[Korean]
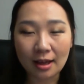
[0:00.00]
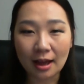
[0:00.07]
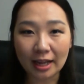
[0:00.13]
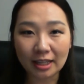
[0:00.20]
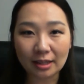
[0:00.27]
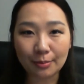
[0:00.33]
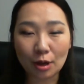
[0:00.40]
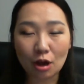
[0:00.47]

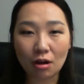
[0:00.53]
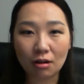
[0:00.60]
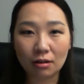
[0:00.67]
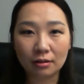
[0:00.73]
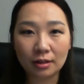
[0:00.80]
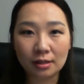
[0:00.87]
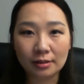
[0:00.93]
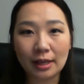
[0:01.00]

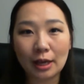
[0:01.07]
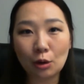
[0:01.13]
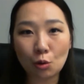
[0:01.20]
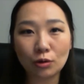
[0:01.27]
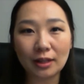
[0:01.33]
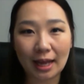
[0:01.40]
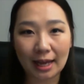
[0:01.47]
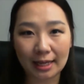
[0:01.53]
아니면
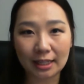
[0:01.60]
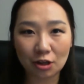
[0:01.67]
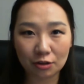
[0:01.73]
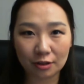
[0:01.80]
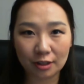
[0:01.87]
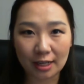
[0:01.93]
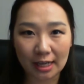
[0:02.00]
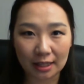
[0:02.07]
새로운
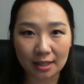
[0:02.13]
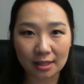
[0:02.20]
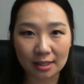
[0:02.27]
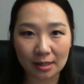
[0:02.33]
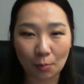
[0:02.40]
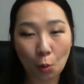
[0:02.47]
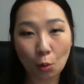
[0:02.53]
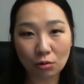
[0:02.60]
아이디어들이
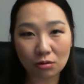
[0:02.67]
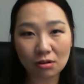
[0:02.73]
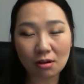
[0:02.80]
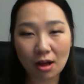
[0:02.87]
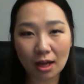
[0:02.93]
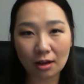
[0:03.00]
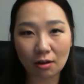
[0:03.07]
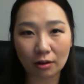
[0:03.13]
있는지 뭐
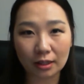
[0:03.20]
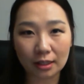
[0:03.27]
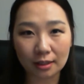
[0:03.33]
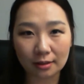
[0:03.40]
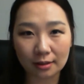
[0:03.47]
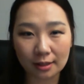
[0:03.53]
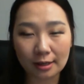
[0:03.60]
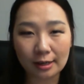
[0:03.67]
그런
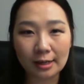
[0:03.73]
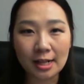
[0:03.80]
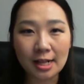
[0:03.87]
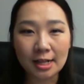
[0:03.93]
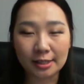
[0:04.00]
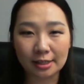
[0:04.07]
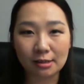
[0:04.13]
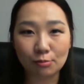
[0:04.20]
것들을
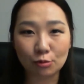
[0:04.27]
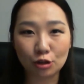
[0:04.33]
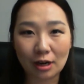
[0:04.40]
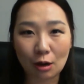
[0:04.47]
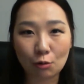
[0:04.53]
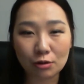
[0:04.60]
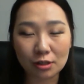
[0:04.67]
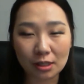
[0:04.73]

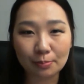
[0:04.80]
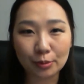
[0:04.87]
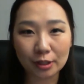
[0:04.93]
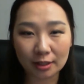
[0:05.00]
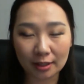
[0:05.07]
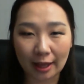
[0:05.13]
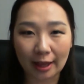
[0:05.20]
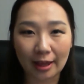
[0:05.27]
질문을 하고
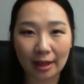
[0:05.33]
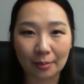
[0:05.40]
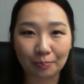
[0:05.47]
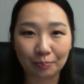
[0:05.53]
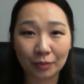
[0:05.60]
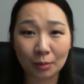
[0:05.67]
싶을 때